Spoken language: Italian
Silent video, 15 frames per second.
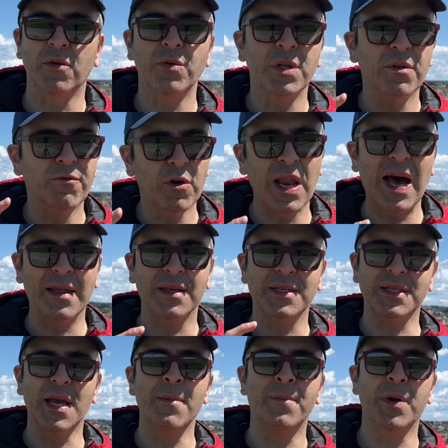Quindi volate
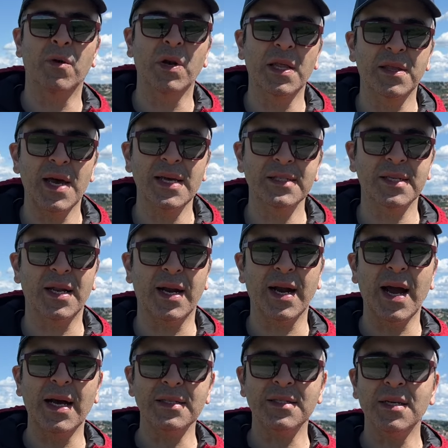sempre con la testa,
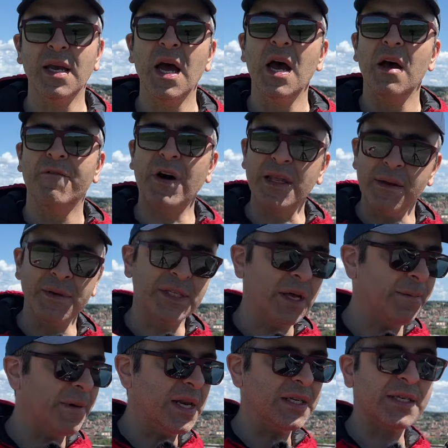ragazzi. Fatemi
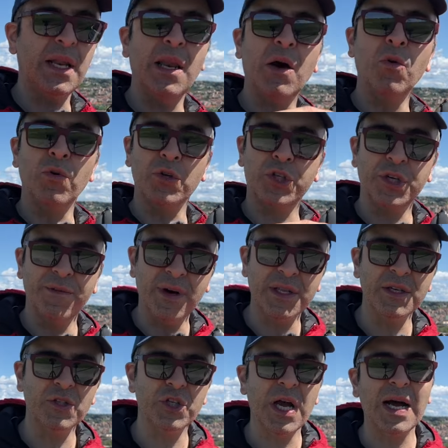sapere se la
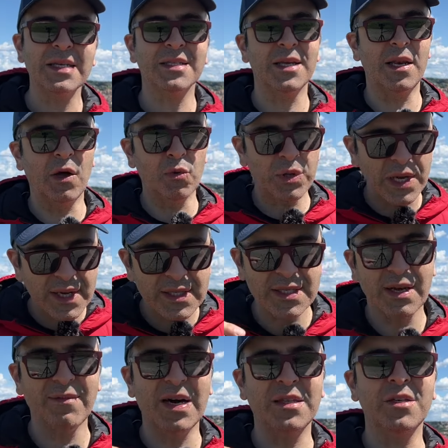conoscevate già, se la
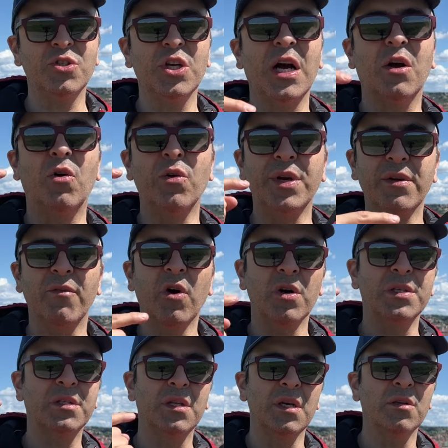utilizzavate già con i
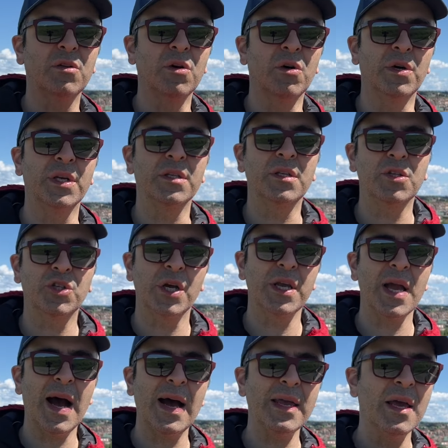vostri droni
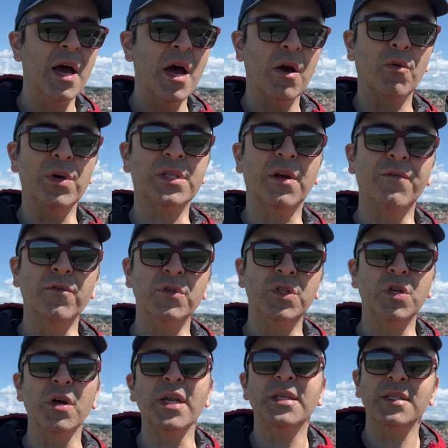DJI, questa
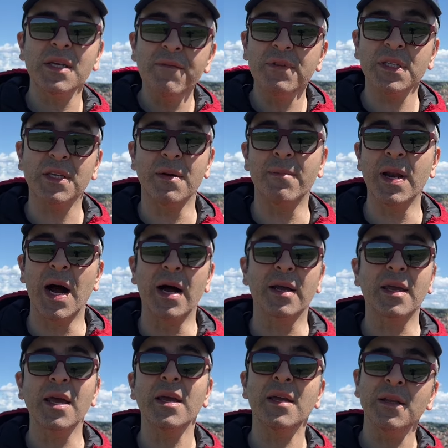funzione, e se vi sembra
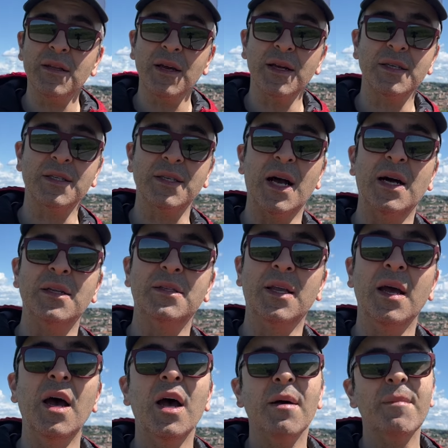anche interessante.
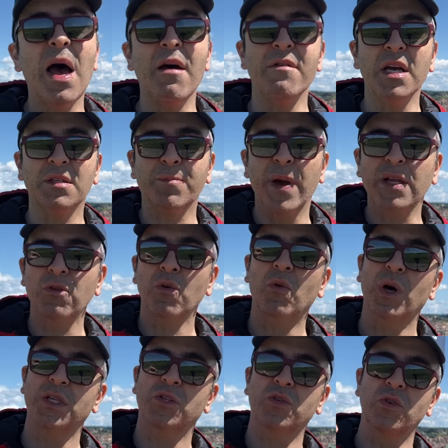Beh, vi aspetto
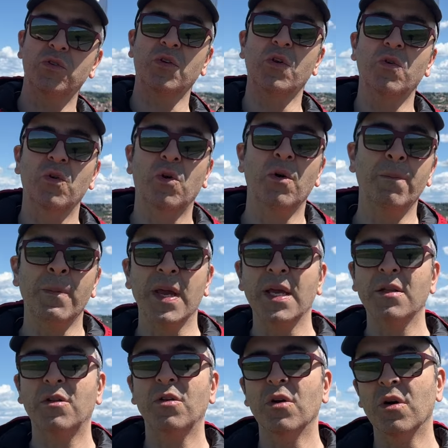qua sotto in un
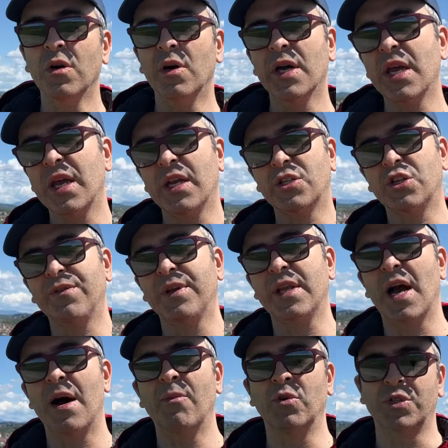commento e ci
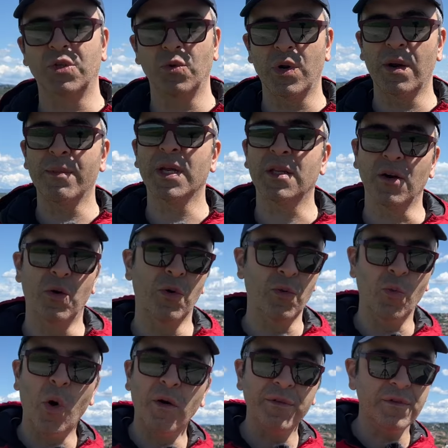vediamo sicuramente sicuramente con
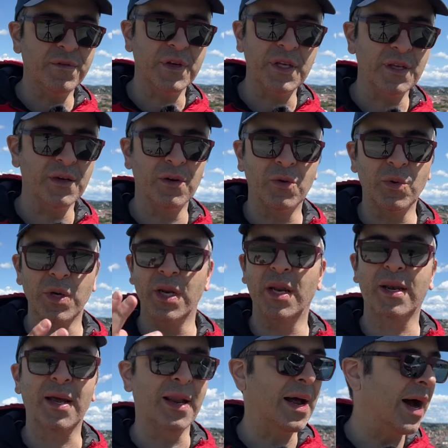nuovi video qui
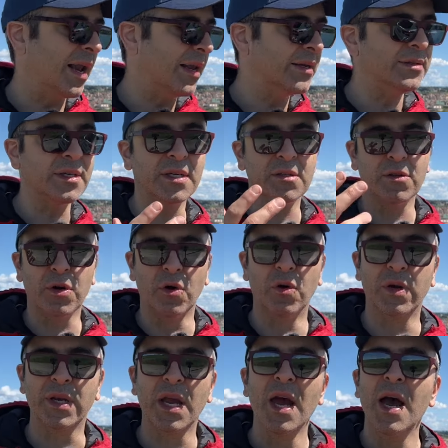nel canale di
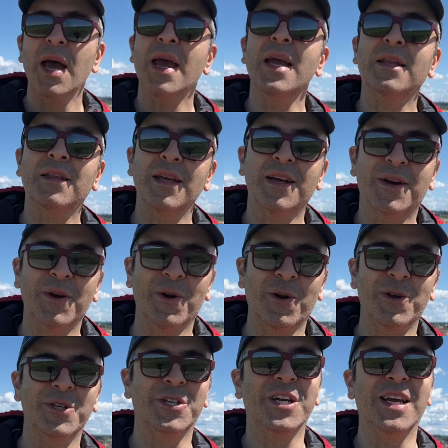droni e
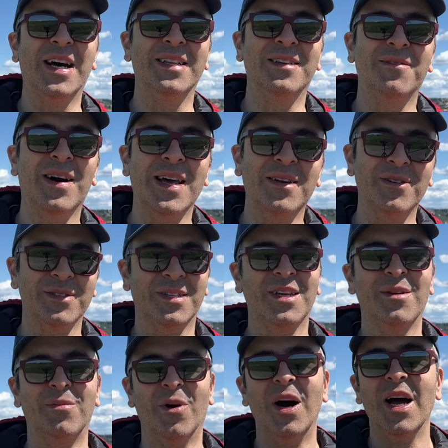tecnologia di vario
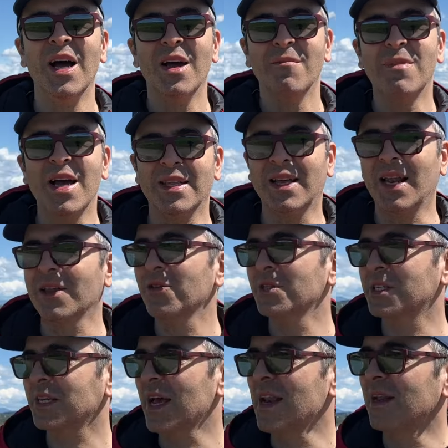tipo. Beh, dalla
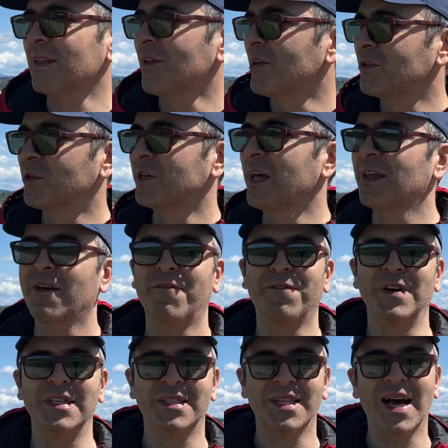Toscana da una giornata
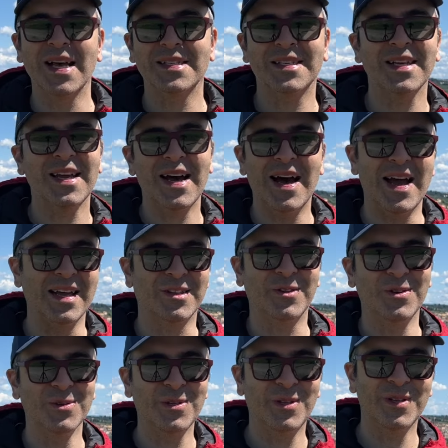fantastica è
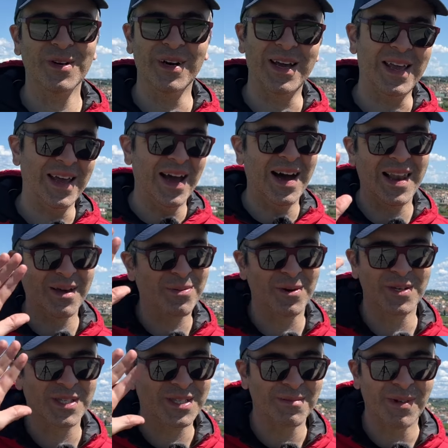tutto e alla
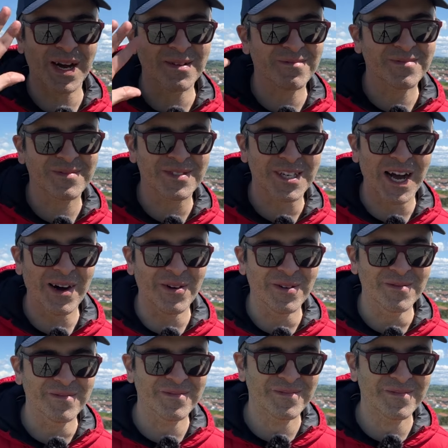prossima. Ciao!